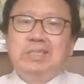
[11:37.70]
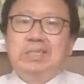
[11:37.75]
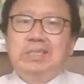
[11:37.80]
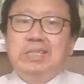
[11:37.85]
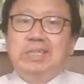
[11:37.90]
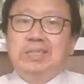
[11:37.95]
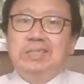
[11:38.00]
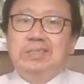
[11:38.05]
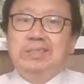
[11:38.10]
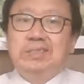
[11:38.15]

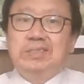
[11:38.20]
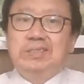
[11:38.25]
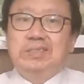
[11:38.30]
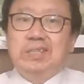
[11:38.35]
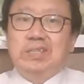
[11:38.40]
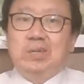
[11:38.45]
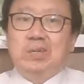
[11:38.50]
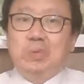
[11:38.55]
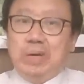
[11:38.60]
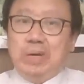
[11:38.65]
啊，
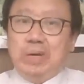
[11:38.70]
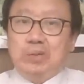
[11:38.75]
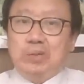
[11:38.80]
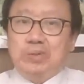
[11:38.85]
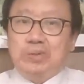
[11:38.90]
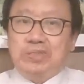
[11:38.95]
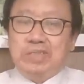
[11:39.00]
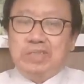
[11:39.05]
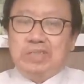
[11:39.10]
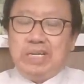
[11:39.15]
这个网
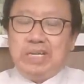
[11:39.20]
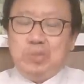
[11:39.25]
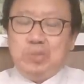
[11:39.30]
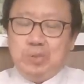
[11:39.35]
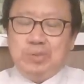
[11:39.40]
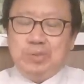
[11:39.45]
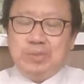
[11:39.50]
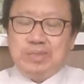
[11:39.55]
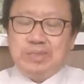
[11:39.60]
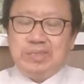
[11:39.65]
络事件、
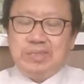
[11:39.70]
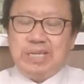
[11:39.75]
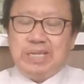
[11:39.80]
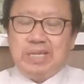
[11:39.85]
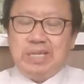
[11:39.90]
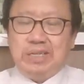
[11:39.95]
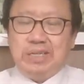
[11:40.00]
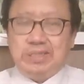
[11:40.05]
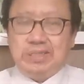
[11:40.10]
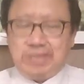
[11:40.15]
舆论事件，
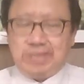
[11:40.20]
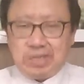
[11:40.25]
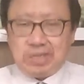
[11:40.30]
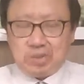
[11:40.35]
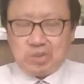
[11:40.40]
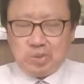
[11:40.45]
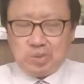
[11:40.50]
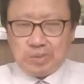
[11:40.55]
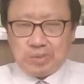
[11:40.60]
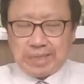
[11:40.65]
而且成了
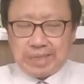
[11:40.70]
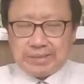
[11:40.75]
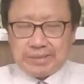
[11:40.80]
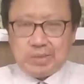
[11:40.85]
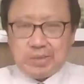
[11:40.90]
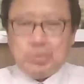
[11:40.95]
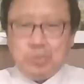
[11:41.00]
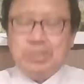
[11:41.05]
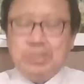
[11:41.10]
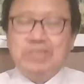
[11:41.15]
重大的
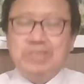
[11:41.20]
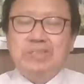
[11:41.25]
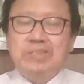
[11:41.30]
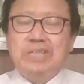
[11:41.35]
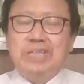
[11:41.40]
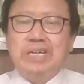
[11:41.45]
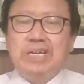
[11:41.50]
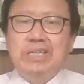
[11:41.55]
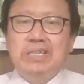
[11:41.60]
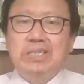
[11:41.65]
国际事
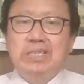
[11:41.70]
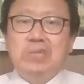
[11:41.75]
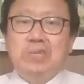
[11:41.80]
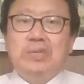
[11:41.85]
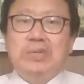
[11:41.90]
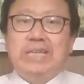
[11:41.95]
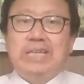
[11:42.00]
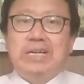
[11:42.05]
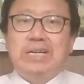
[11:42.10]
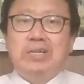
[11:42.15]
件。一
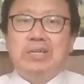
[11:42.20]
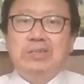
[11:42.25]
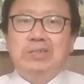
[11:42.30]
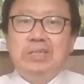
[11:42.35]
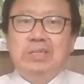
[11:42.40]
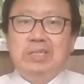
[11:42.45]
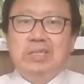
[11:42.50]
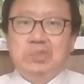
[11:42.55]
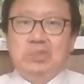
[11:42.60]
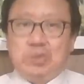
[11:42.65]
块蛋糕，
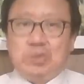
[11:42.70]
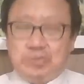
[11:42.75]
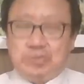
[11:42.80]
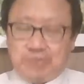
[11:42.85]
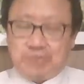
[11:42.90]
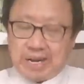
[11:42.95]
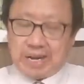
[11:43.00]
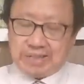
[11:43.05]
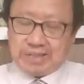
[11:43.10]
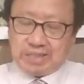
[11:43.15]
所以
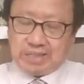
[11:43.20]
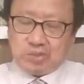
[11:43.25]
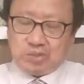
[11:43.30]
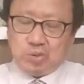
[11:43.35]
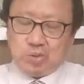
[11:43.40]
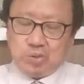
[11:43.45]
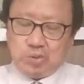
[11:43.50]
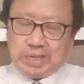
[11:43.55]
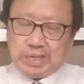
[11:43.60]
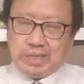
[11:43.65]
反而让
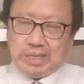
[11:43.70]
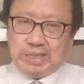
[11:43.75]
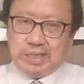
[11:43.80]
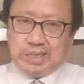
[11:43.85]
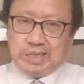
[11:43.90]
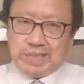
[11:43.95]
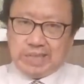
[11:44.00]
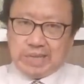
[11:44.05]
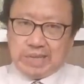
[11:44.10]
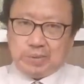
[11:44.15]
中国呢
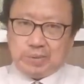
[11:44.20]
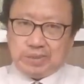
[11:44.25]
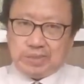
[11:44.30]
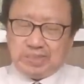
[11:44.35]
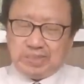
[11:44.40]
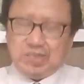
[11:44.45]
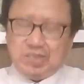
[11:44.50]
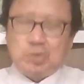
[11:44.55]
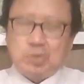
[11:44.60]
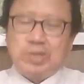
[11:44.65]
感觉到
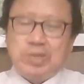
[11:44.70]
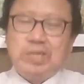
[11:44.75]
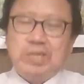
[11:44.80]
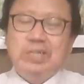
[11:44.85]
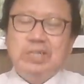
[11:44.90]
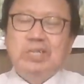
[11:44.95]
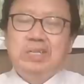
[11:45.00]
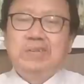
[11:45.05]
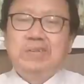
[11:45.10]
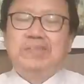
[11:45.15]
自己做了一
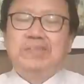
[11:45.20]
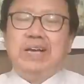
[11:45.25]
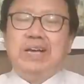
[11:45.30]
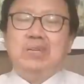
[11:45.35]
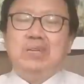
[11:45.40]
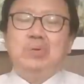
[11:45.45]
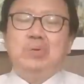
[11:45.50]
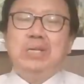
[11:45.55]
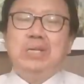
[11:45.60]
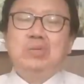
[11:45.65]
个反
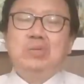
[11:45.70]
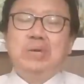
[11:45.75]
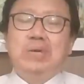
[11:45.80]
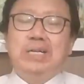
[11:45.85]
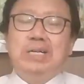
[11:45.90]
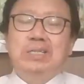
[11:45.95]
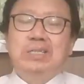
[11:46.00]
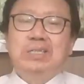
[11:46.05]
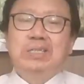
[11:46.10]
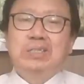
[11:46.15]
宣
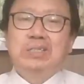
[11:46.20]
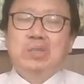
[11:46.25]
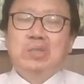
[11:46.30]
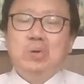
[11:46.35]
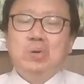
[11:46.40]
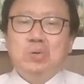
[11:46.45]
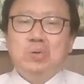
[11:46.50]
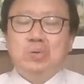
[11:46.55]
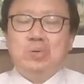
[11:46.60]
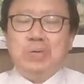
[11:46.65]
传，
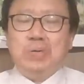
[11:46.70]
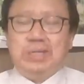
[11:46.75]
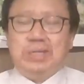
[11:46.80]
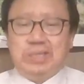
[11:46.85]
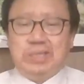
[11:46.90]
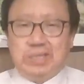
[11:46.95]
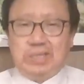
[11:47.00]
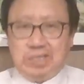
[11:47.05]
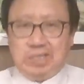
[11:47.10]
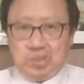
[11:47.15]
倒过去啊，
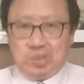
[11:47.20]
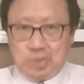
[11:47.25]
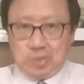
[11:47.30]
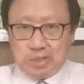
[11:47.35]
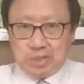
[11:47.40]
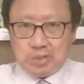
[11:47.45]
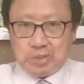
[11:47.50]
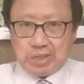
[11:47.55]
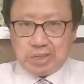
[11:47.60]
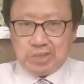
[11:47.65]

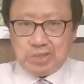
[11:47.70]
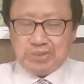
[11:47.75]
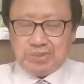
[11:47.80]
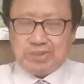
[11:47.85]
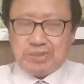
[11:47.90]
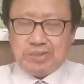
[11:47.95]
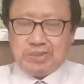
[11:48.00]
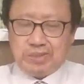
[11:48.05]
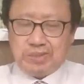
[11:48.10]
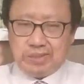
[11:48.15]
宣传了六
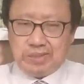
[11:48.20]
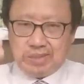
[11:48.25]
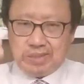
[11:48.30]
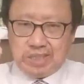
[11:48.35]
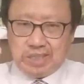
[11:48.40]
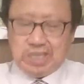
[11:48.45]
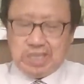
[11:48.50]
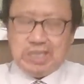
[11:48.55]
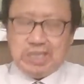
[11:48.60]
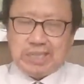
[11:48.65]
四。
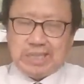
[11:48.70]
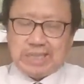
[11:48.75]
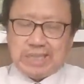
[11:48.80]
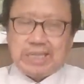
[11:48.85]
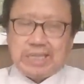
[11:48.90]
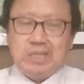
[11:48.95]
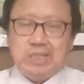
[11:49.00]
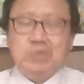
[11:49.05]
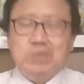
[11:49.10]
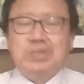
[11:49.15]
提醒大
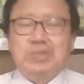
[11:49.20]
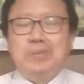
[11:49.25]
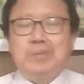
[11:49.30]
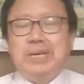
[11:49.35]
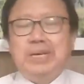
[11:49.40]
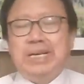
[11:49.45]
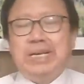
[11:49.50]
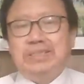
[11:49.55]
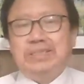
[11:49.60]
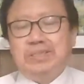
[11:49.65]
家有这个
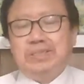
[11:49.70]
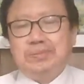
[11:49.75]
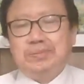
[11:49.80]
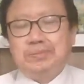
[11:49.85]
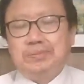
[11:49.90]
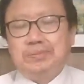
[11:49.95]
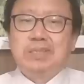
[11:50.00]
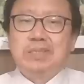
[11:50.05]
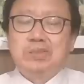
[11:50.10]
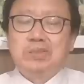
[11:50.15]
敏感日，
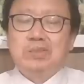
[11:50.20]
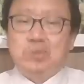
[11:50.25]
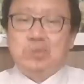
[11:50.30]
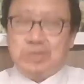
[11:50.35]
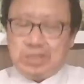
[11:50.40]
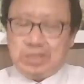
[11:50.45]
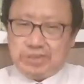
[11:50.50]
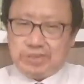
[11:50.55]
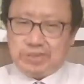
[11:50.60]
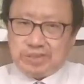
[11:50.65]
说
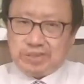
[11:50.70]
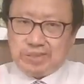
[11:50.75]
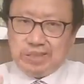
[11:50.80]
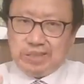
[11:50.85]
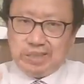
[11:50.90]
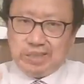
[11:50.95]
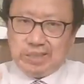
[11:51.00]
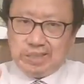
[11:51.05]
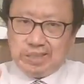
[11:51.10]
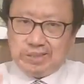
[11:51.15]
这就是
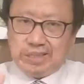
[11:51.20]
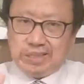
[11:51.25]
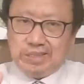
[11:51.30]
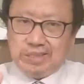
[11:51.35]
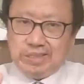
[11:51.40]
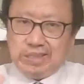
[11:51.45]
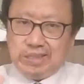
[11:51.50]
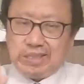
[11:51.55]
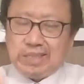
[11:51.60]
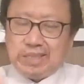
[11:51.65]

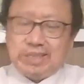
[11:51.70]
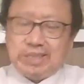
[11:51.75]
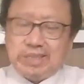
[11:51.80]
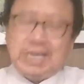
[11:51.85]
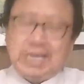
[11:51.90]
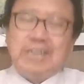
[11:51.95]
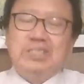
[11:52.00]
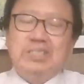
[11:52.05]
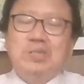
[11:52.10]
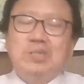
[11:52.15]
真正的
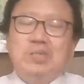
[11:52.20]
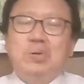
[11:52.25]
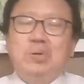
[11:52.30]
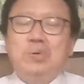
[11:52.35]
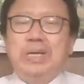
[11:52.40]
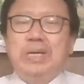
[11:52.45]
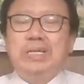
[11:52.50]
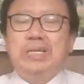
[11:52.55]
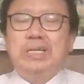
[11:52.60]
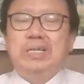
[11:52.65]
塔西佗
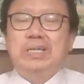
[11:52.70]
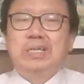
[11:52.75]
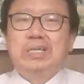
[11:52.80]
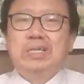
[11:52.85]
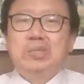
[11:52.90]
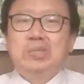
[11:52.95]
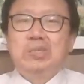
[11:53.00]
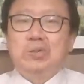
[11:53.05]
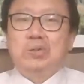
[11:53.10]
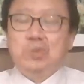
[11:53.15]
原理，
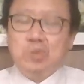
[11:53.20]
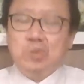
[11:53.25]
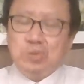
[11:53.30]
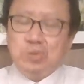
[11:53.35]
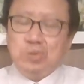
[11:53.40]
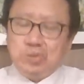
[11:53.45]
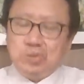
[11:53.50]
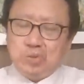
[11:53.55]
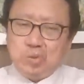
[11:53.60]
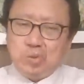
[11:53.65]
就中
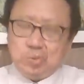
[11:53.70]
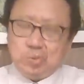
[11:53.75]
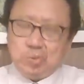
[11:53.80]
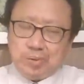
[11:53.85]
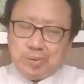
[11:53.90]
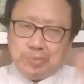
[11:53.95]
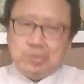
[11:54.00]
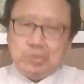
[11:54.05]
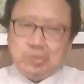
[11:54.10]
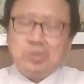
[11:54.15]
共做
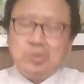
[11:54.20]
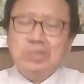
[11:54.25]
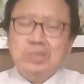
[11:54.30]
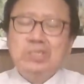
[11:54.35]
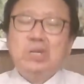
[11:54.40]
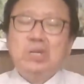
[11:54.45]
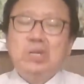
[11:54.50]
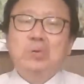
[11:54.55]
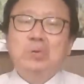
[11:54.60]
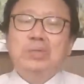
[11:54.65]
与不做
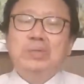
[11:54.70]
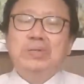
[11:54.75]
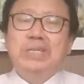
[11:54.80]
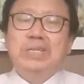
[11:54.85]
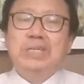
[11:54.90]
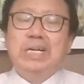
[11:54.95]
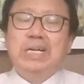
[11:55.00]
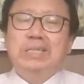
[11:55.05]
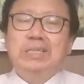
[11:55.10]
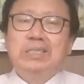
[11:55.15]
效果都
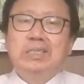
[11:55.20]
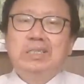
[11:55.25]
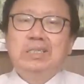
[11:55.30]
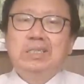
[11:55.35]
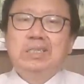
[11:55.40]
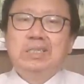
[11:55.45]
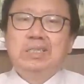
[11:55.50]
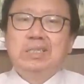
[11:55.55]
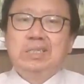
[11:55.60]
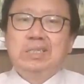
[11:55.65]
一样，
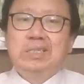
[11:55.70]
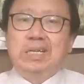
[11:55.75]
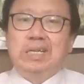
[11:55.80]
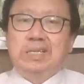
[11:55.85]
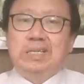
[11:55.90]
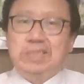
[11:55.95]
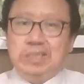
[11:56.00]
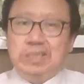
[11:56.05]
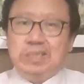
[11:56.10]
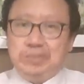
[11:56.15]

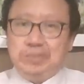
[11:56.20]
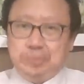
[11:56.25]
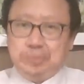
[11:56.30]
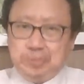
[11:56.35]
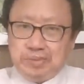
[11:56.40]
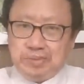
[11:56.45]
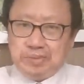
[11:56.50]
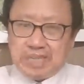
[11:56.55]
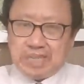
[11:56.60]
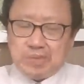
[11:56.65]
啊，你
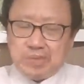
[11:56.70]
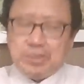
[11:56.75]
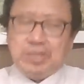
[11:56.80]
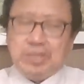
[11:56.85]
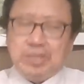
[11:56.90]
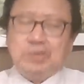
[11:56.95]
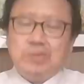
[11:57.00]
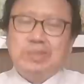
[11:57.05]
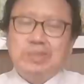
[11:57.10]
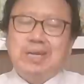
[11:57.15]
不采取
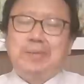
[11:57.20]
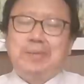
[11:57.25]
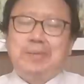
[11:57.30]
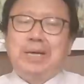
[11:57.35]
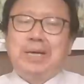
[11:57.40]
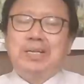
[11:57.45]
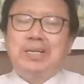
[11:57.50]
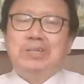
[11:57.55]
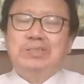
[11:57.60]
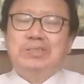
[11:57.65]
行动，他
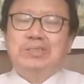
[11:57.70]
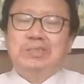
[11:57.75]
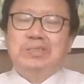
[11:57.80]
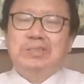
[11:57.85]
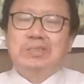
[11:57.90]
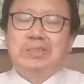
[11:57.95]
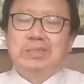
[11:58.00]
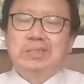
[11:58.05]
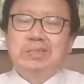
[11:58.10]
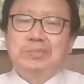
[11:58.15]
怕的要死，
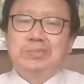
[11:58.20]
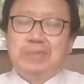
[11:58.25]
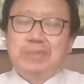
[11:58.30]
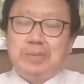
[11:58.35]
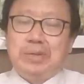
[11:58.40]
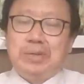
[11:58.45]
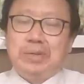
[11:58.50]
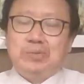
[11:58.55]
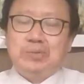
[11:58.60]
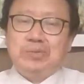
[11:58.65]
他
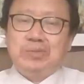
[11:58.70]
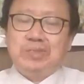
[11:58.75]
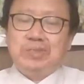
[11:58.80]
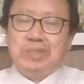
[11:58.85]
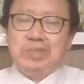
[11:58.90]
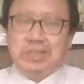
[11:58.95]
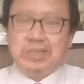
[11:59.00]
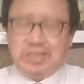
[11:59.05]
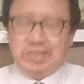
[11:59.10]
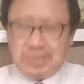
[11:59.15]
怕出事；
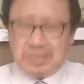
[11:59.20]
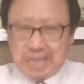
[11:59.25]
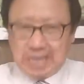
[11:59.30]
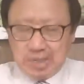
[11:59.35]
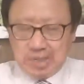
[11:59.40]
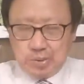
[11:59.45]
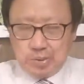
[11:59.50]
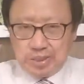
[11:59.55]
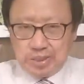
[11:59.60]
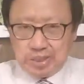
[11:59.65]

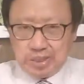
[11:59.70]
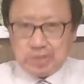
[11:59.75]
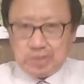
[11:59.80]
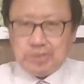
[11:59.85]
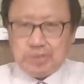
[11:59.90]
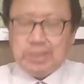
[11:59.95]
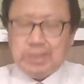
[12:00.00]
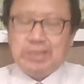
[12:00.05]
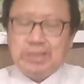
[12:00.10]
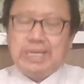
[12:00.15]
采取了行
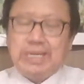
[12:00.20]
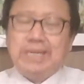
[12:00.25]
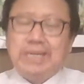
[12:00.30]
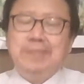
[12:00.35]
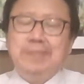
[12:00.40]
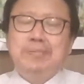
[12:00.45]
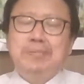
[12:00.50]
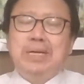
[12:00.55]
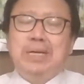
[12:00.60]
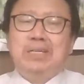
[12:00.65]
动，他
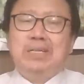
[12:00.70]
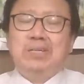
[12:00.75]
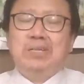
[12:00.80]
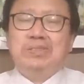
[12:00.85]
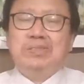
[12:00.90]
更怕的要